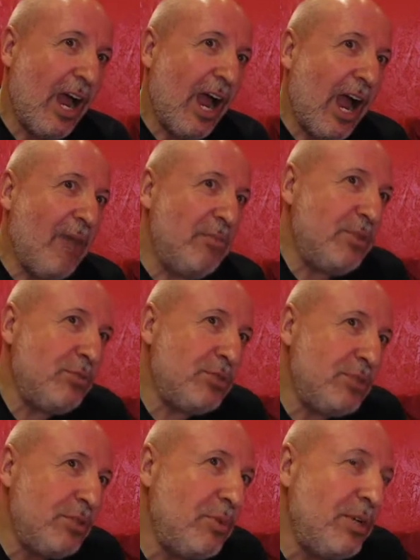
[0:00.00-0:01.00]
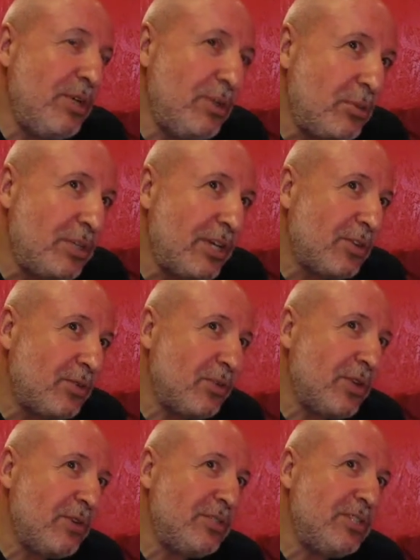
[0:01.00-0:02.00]
А мне нужны были люди,
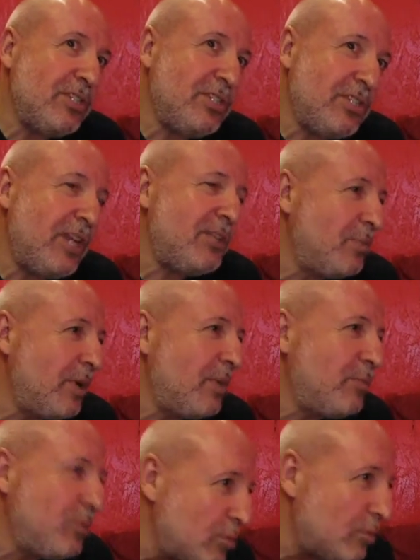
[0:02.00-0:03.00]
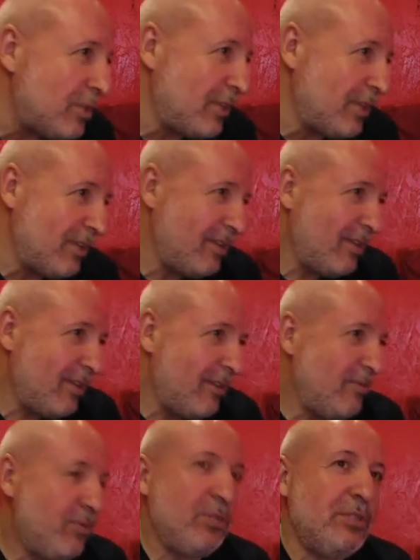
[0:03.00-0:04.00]
которые восхищались бы обдуманно.
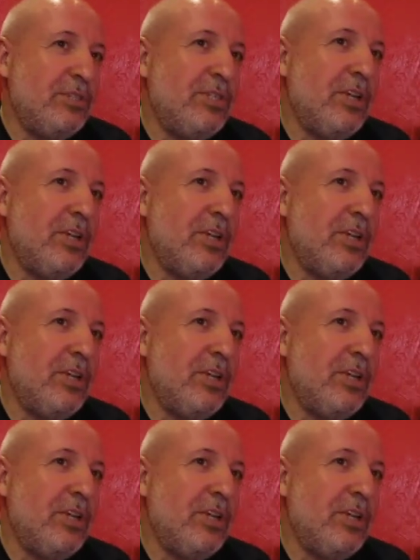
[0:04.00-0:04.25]
То есть